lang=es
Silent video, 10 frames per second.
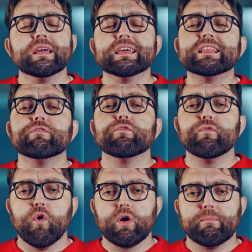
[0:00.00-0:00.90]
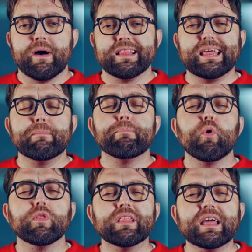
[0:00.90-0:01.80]
Esta forma de
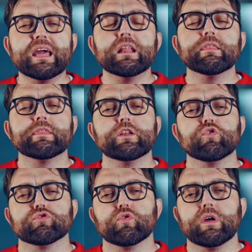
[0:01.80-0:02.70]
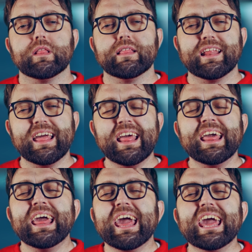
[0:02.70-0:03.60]
poner celoso que te diré
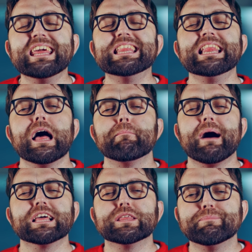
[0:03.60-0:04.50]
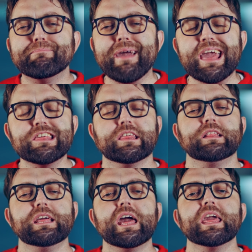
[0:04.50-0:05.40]
es la más
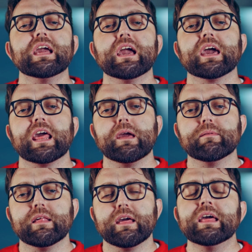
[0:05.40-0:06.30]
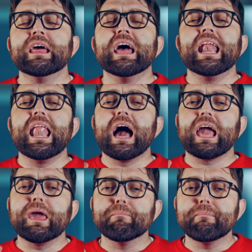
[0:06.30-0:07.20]
bestia increíble,
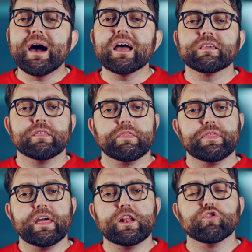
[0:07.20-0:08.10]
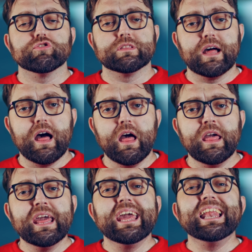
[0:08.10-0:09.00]
la que más celos da
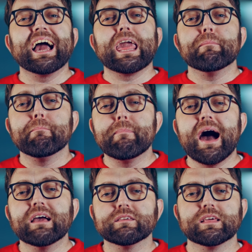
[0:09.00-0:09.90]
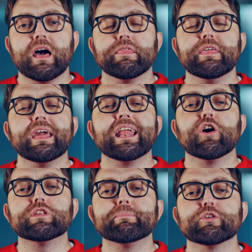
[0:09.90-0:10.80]
y la que más hace que
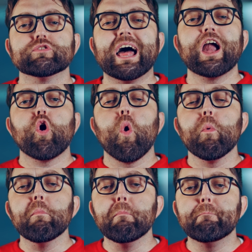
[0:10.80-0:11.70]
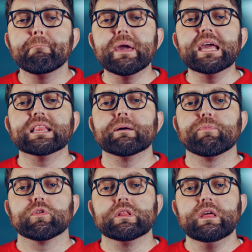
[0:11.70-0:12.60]
la otra persona compita
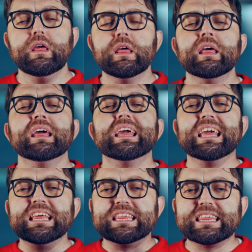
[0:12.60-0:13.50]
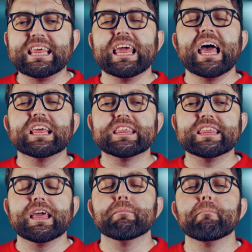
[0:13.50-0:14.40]
por ti y sea
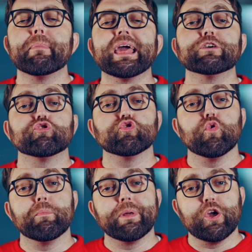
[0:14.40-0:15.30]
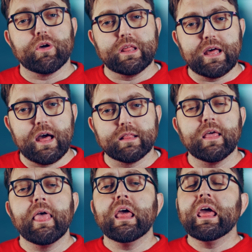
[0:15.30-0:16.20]
siempre su prioridad.
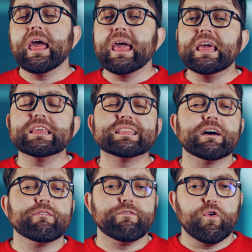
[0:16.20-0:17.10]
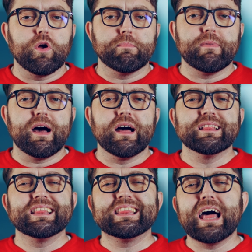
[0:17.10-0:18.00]
Esta forma
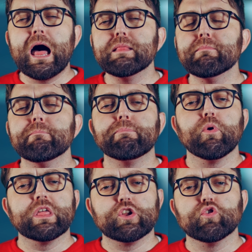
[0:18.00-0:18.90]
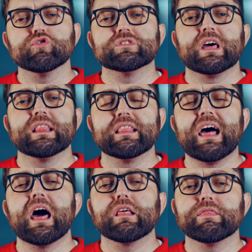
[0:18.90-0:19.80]
tan poderosa de
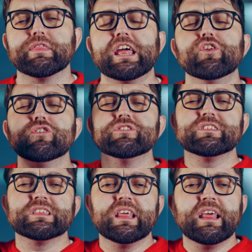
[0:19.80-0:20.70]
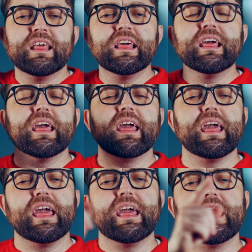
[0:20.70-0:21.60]
dar celos
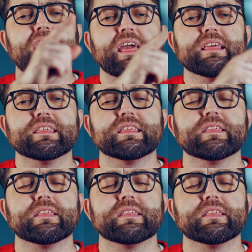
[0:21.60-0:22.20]
es...